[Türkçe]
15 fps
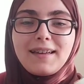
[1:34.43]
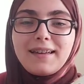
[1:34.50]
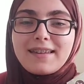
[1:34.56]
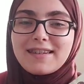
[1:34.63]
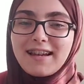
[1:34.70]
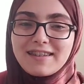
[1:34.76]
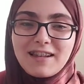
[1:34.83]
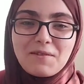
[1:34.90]

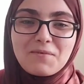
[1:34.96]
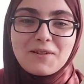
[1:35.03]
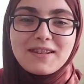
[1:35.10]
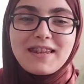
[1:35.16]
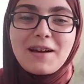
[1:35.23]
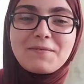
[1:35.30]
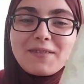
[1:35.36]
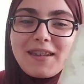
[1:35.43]
Ee, zaten bu
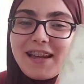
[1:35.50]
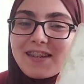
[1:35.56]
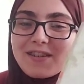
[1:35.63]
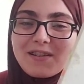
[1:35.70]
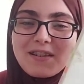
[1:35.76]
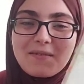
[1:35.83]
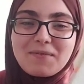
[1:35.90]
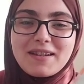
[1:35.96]
kitaptan
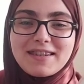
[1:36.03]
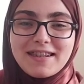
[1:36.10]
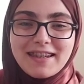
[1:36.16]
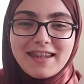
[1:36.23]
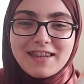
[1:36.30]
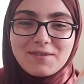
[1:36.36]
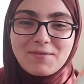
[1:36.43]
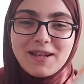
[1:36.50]
sonra Melisa
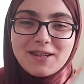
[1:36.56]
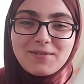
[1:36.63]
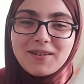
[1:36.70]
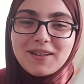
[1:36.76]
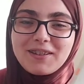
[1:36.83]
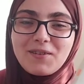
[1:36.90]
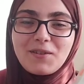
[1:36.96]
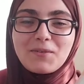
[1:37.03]
Kesmez
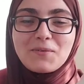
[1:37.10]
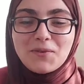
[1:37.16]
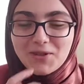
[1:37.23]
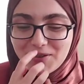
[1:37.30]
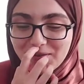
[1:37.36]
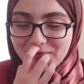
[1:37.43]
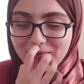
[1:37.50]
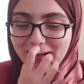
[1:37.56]
fanı
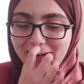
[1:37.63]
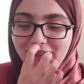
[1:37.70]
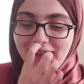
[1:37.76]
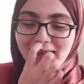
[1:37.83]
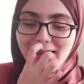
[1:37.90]
olmuştum.